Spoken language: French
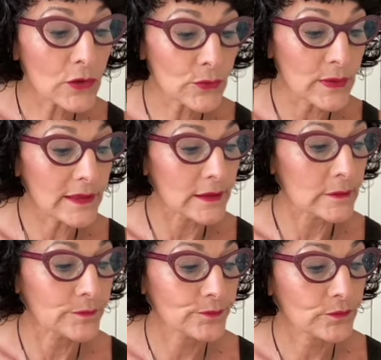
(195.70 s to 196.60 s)
Ensuite,
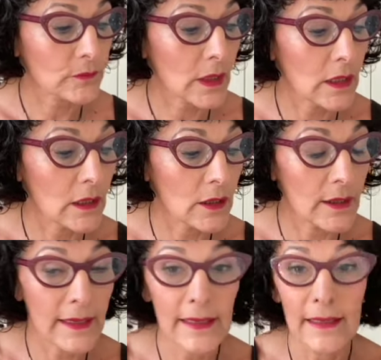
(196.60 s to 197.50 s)

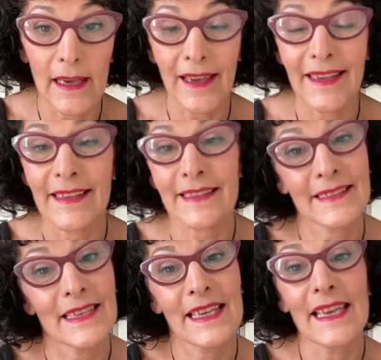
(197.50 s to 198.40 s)
euh, il y a, et
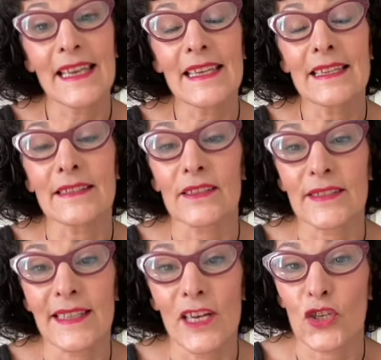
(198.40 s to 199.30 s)
c'est
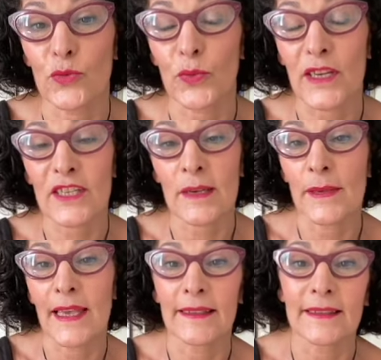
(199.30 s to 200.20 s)
essentiel, je ne pourrais
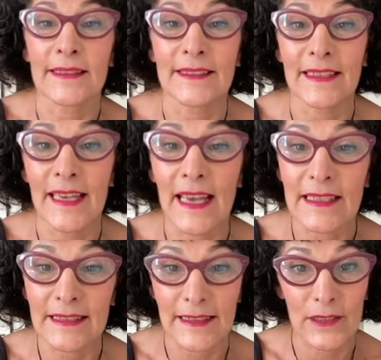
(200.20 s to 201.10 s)
jamais insister
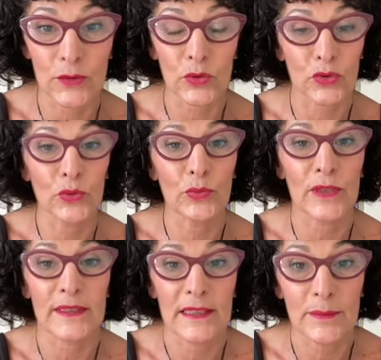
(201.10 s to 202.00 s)
assez sur ce
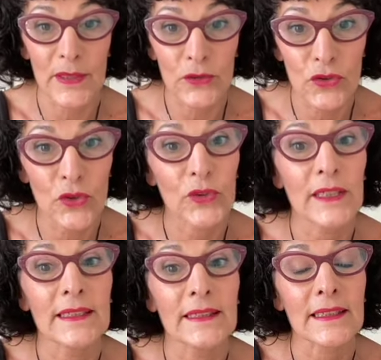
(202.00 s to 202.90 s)
point-ci, parce que je
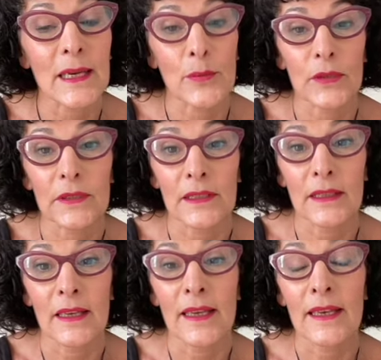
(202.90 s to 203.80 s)
connais des thérapeutes
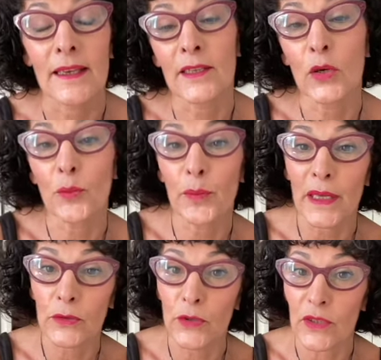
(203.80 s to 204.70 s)
qui ont
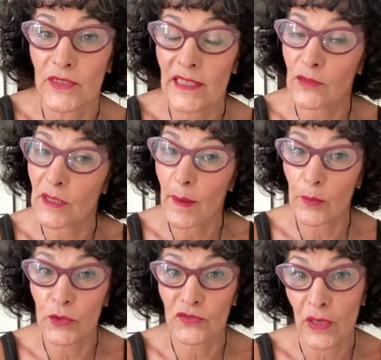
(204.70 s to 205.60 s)
perdu leur site, ce n'est pas
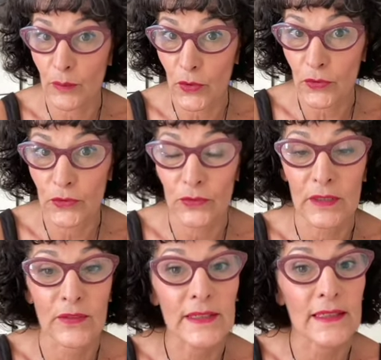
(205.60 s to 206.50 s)
pour te faire peur, ce sont
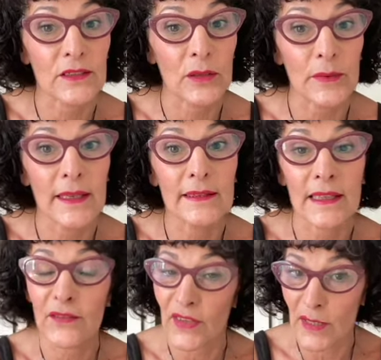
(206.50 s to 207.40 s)
des vrais exemples, et
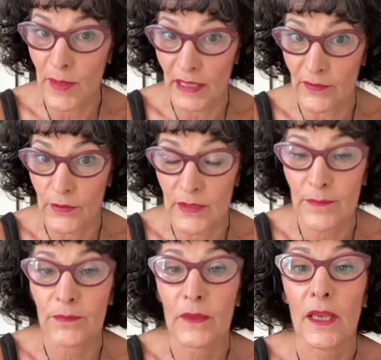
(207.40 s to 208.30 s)
ça a failli m'arriver aussi.